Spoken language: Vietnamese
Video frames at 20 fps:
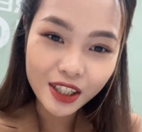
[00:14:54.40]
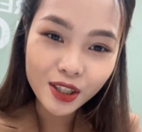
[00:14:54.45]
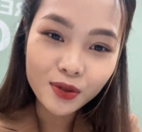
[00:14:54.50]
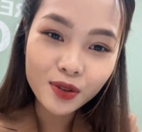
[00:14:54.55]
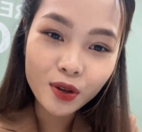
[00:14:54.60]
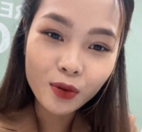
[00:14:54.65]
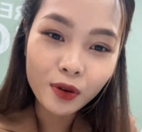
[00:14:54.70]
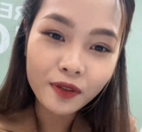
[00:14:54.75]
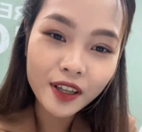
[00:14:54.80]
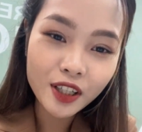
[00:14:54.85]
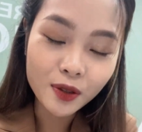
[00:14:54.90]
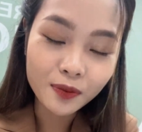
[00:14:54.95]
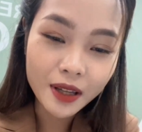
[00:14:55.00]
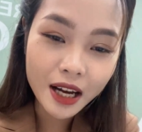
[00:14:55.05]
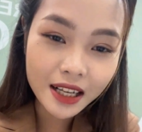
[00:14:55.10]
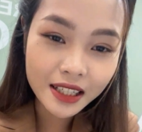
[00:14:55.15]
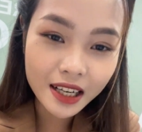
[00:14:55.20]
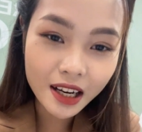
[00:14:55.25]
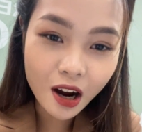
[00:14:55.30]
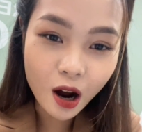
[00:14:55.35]
Chúc cho quý vị chúng
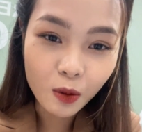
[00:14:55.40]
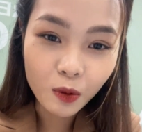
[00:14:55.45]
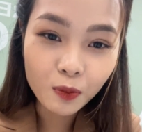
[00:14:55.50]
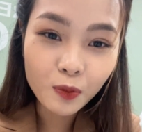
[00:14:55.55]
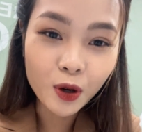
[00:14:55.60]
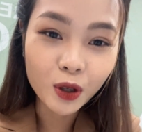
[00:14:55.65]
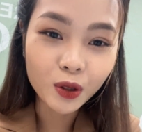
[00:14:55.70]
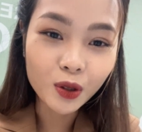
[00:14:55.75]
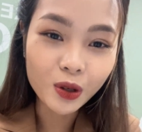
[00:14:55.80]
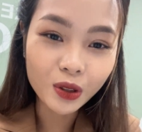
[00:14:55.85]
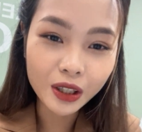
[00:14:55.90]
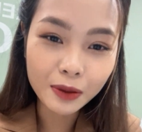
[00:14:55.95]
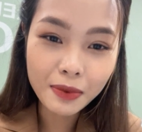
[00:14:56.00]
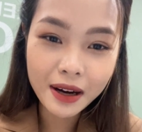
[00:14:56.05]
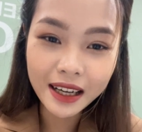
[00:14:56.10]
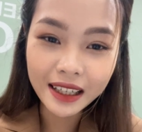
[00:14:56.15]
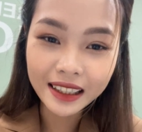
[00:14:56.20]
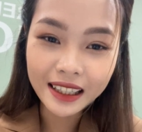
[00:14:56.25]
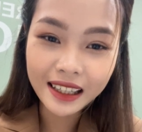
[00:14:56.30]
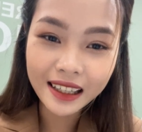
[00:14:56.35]
ta sẽ có một buổi tối thứ
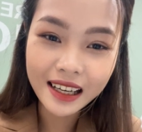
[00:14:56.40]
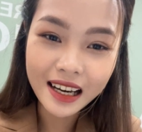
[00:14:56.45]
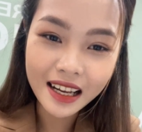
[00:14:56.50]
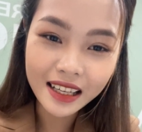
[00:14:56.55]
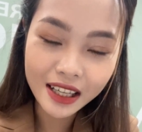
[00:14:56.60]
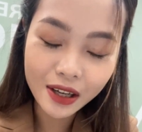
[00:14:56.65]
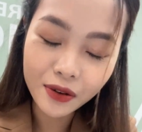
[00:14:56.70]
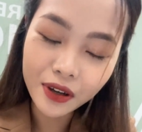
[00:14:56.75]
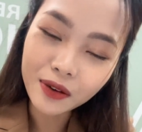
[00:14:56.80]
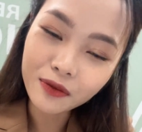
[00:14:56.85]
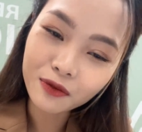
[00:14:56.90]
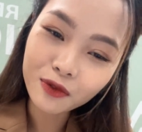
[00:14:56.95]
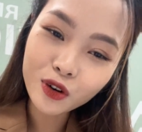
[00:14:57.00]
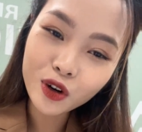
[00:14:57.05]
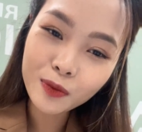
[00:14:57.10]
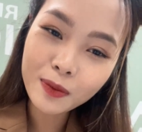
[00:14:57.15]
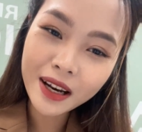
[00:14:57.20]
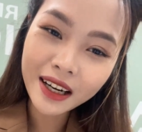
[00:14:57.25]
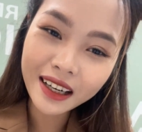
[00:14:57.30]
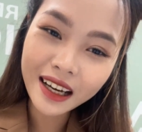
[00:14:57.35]
bảy thật là nhiều niềm
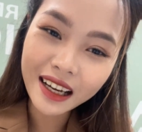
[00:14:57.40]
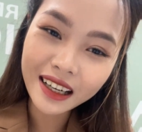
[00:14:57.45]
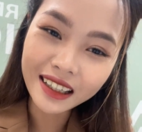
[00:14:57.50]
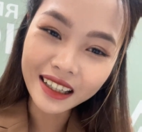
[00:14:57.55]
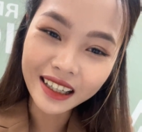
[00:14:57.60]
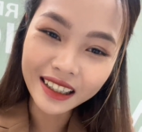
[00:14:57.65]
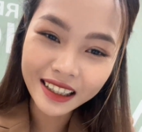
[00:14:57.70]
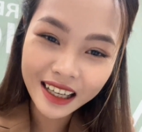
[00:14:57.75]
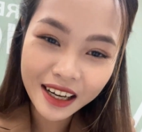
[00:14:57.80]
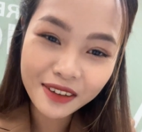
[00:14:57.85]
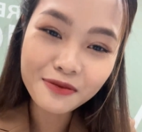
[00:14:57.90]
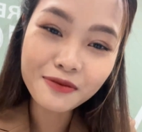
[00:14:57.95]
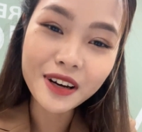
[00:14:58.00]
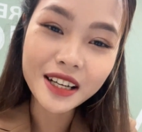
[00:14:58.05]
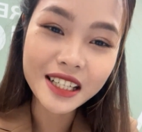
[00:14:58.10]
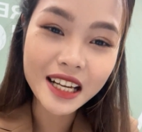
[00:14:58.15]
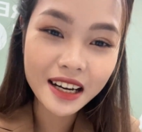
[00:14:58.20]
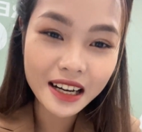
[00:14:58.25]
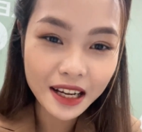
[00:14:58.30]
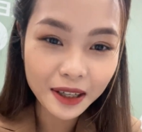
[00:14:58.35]
vui bên cạnh người thân
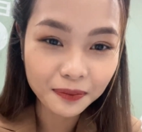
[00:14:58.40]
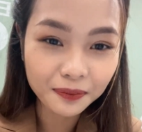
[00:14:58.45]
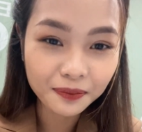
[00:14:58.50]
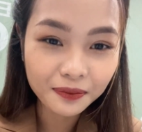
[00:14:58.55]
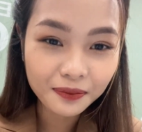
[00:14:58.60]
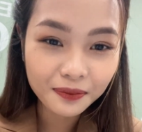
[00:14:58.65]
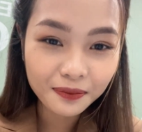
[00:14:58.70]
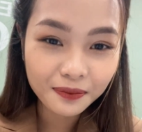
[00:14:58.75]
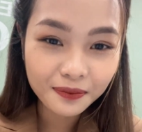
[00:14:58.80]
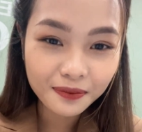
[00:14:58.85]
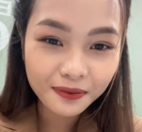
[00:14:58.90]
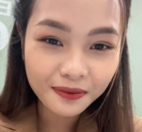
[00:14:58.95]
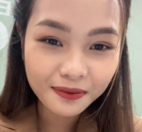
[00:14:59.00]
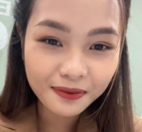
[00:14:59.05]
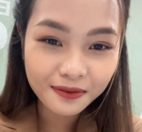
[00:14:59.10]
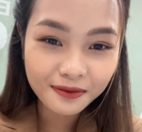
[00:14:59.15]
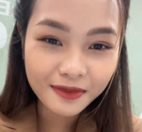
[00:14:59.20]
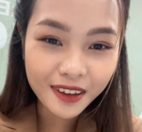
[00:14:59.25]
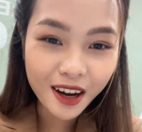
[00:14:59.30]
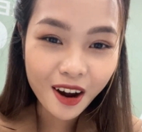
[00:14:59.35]
và gia đình
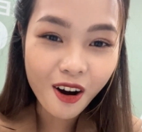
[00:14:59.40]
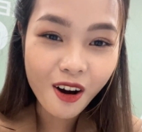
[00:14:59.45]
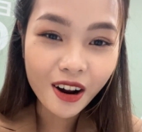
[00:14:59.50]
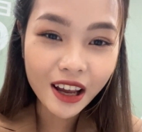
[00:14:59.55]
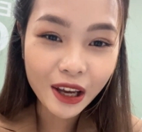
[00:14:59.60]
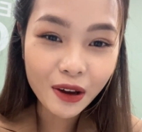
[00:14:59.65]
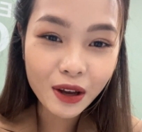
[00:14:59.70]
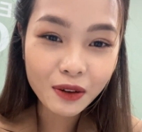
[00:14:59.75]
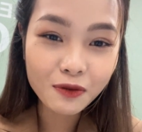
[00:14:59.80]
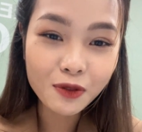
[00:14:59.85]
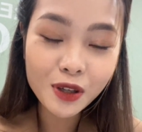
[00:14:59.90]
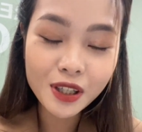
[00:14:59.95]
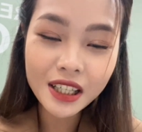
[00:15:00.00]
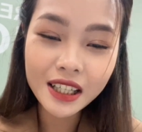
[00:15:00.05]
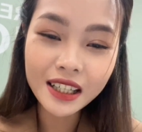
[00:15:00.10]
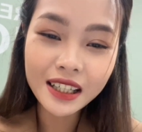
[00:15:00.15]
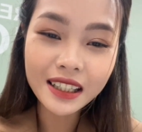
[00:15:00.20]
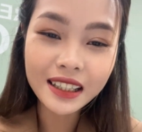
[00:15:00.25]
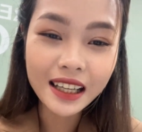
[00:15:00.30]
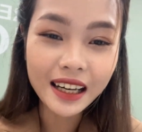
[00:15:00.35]
và có kế hoạch vui
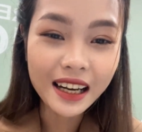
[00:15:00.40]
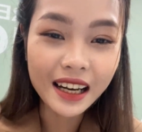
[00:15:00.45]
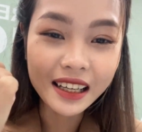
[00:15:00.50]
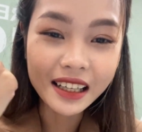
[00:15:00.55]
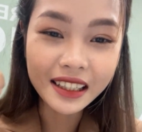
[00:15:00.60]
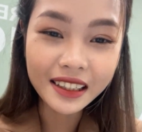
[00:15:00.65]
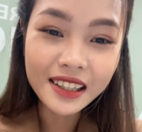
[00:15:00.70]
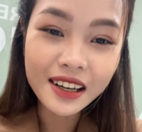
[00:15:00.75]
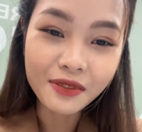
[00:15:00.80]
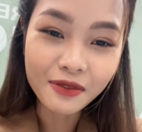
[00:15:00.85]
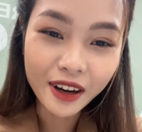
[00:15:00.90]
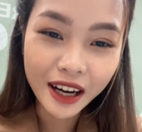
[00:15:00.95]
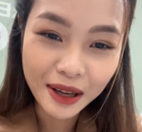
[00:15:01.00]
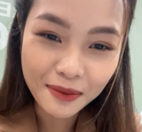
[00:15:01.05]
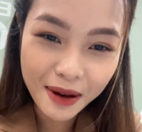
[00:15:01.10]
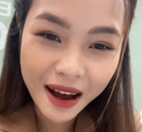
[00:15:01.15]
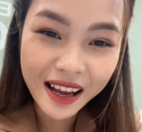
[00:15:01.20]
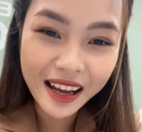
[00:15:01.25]
chơi thật là lý tưởng vào ngày